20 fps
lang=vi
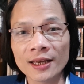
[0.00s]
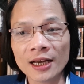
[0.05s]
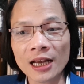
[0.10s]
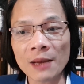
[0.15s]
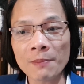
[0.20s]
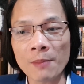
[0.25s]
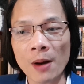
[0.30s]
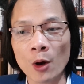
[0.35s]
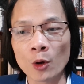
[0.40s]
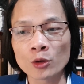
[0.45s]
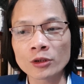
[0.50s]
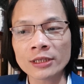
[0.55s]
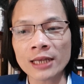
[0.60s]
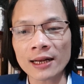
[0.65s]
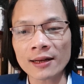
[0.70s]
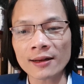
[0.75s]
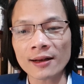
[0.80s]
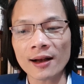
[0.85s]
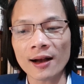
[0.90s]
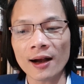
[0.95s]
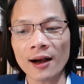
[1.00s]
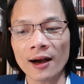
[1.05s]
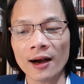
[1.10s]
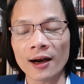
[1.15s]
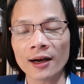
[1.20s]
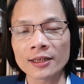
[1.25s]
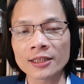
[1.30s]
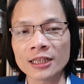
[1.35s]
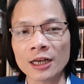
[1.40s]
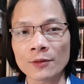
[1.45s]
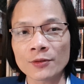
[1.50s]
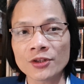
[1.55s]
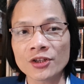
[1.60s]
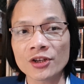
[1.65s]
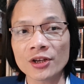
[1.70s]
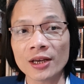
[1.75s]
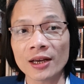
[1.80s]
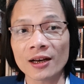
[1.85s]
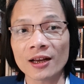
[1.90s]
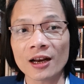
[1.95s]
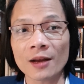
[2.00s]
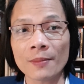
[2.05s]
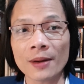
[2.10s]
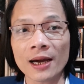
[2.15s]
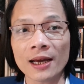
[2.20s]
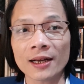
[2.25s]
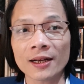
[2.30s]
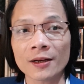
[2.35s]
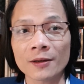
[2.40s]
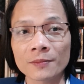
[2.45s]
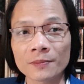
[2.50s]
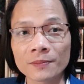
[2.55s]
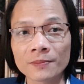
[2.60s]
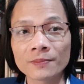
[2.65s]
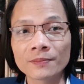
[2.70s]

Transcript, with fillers: cái màu sắc ở trong sự kiện drama này không?